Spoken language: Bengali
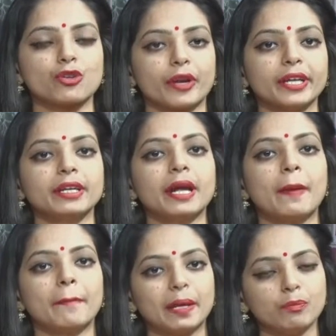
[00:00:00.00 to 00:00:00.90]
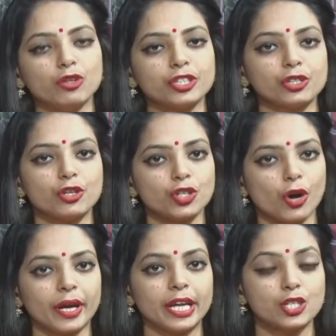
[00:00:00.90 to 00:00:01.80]
করেন প্রেম বঞ্চিত
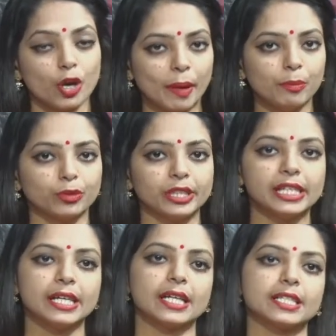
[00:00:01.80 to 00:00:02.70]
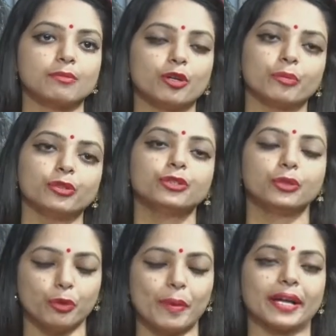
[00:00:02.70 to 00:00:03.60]
সংঘের সভাপতি কাজী মোহাম্মদ
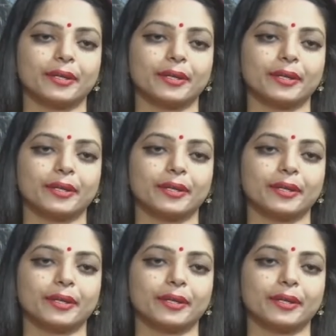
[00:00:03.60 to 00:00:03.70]
নোমান